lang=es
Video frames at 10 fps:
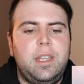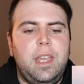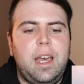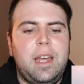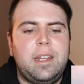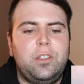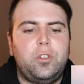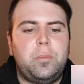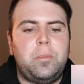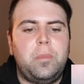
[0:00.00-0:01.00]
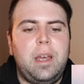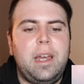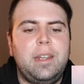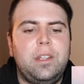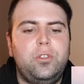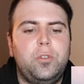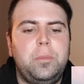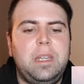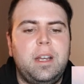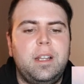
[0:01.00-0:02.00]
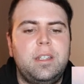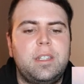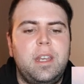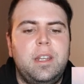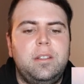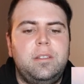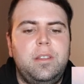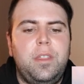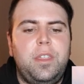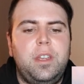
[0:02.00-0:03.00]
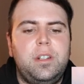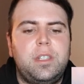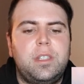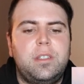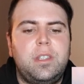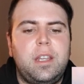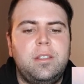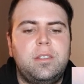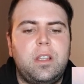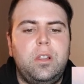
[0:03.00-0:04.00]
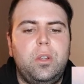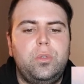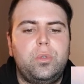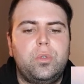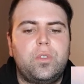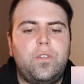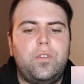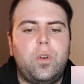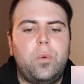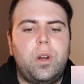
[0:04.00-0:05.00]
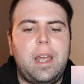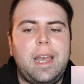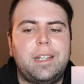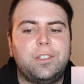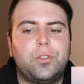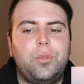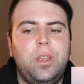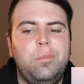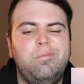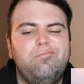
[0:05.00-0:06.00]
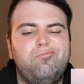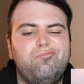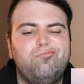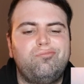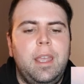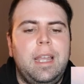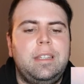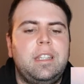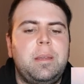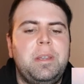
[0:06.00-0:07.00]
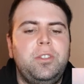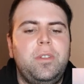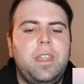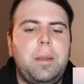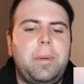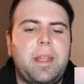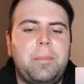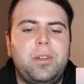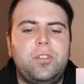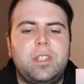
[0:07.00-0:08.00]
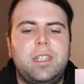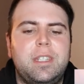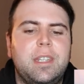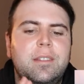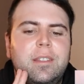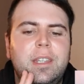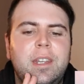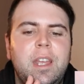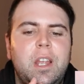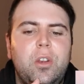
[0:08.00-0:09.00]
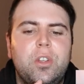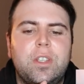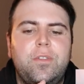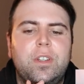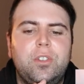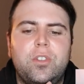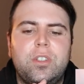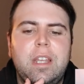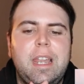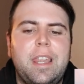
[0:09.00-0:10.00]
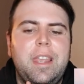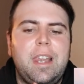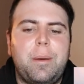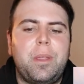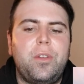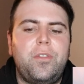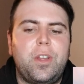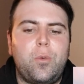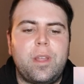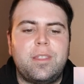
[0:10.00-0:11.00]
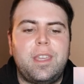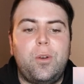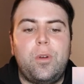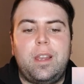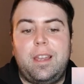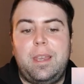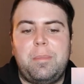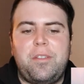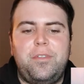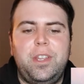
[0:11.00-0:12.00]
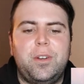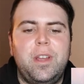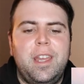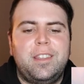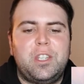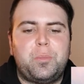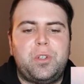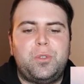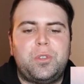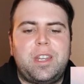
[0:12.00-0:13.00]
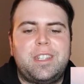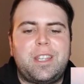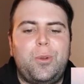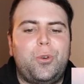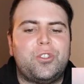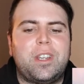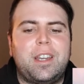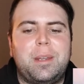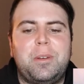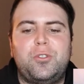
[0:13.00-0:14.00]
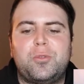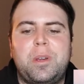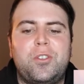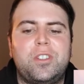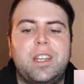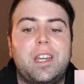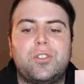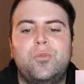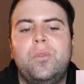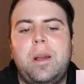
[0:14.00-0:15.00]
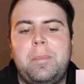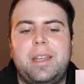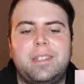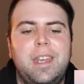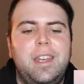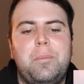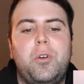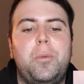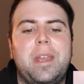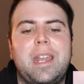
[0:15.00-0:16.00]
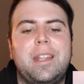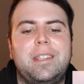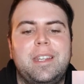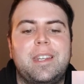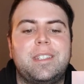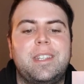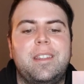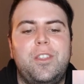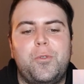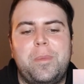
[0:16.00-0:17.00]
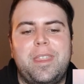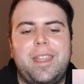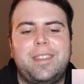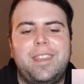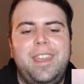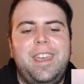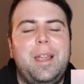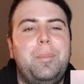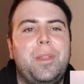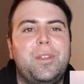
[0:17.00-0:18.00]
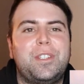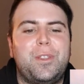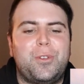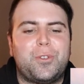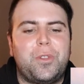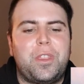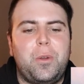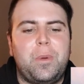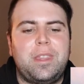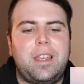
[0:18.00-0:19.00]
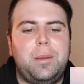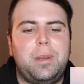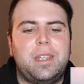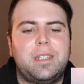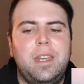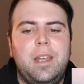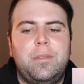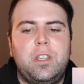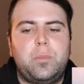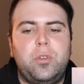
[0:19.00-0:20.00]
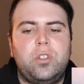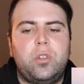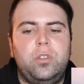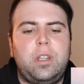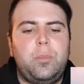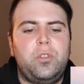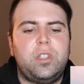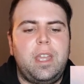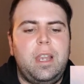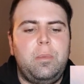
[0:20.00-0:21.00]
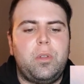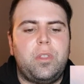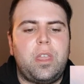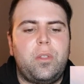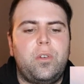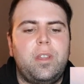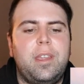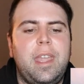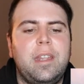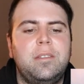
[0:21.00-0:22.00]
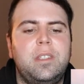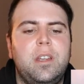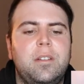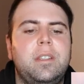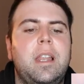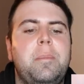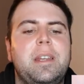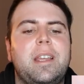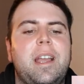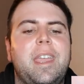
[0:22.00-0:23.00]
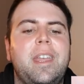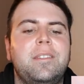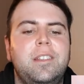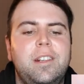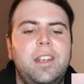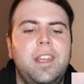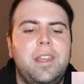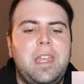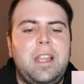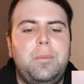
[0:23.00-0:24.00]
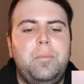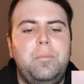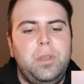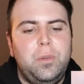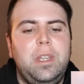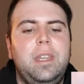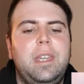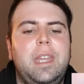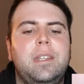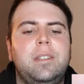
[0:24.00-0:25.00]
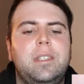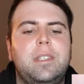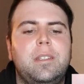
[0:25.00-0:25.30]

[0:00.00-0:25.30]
de Anatomicals Thirstant Lotus Flower Hand Cream, el tratamiento ideal para manos que sienten los efectos del lavado frecuente o el clima frío. Después de usar esta lujosa crema, tus manos secas nunca más volverán a tener sed de humedad. El precio es de 2,50 libras. Después nos encontramos el bronceador Kender, de la marca Kender, el Beauty King,